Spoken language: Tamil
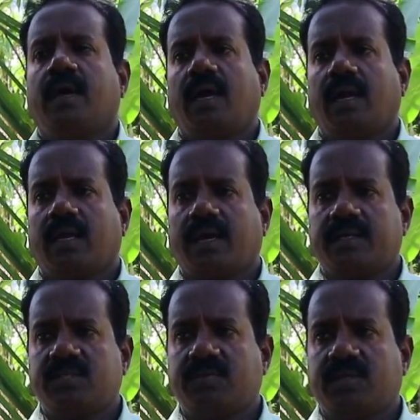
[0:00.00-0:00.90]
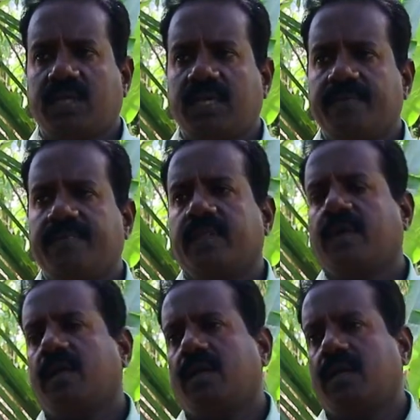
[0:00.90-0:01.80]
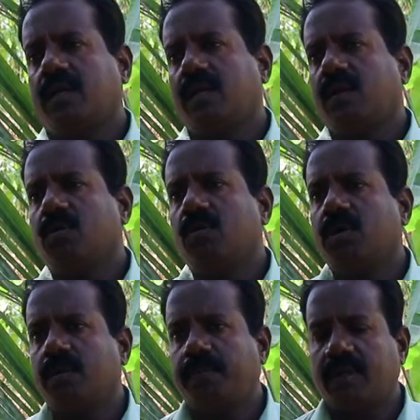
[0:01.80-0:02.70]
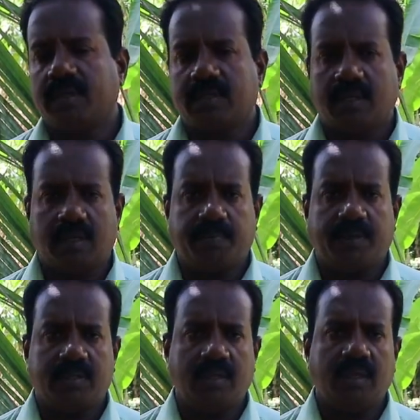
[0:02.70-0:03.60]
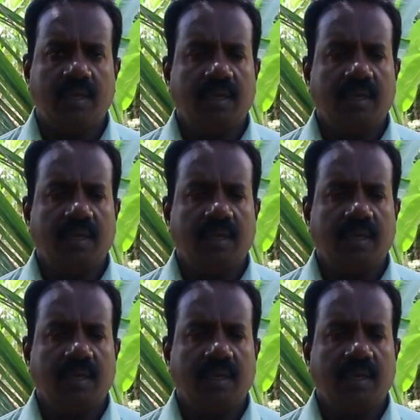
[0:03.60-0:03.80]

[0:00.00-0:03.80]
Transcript: அதில் கரைச்சி விட்டு அதில் நிறைய நுண்ணுயிர் பெருக்கத்தை ஏற்படுத்தி